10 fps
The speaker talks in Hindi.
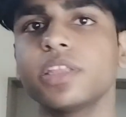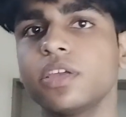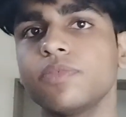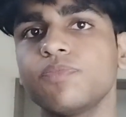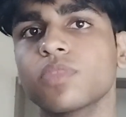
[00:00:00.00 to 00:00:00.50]
रहे
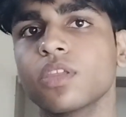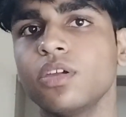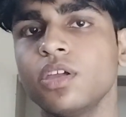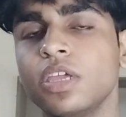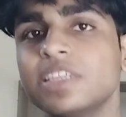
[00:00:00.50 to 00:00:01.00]
थे
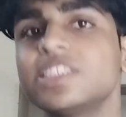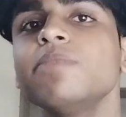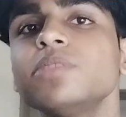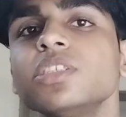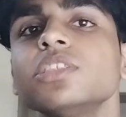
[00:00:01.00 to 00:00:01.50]

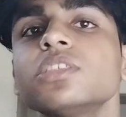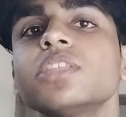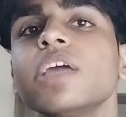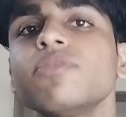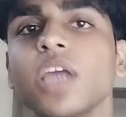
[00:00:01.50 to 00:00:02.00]
सेम चीज
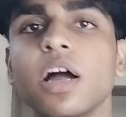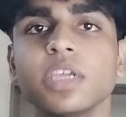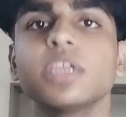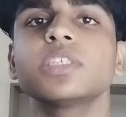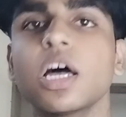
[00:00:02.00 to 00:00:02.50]
देव
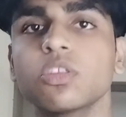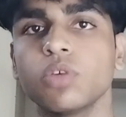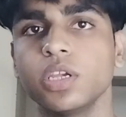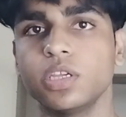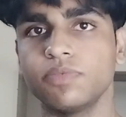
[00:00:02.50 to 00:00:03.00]
त्यागी के साथ हो रही